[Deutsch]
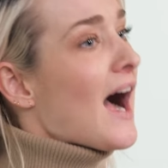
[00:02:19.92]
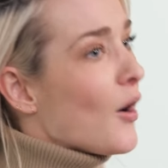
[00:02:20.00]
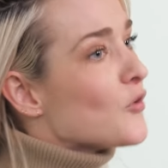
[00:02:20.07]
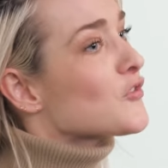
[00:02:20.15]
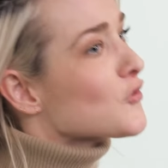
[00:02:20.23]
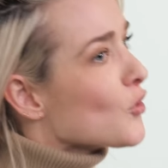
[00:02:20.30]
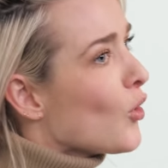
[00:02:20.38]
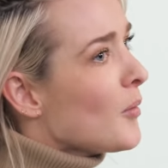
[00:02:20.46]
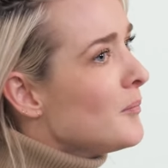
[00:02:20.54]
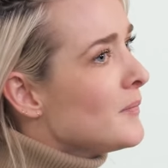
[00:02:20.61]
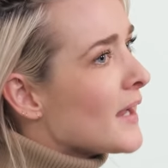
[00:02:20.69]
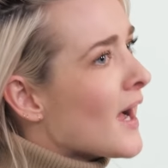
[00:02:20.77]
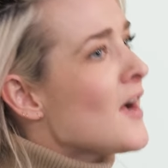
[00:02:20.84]
austoben,
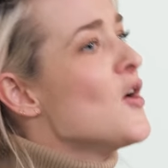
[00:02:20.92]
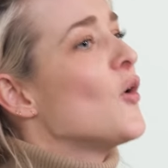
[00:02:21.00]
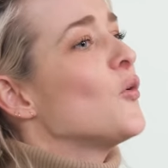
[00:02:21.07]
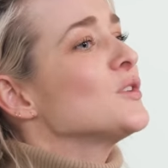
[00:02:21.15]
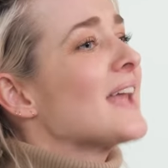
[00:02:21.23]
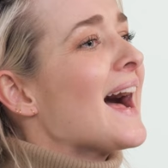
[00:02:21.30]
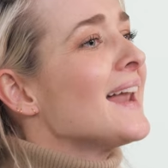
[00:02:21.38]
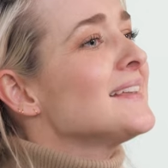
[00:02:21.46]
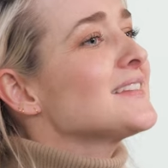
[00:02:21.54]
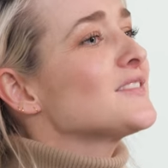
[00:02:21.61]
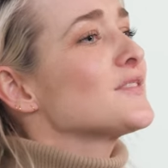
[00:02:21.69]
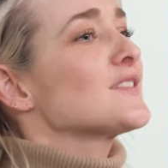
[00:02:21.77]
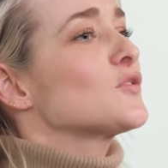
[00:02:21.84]
ja. Und
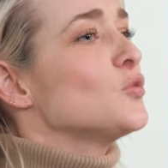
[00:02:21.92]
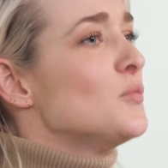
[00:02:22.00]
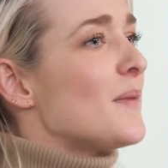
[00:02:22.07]
alles, was du